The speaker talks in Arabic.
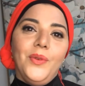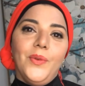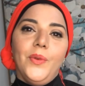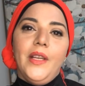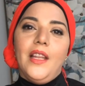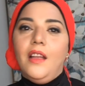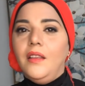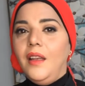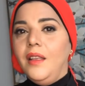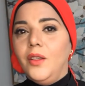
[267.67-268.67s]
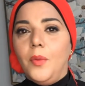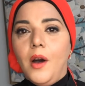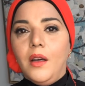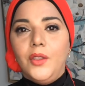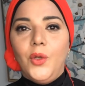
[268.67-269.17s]
يقولوا ايه لان
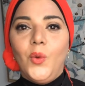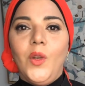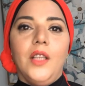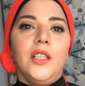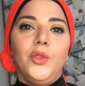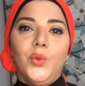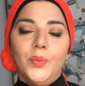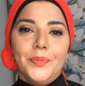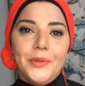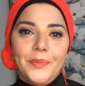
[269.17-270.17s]
الانطباعات الاولى تدوم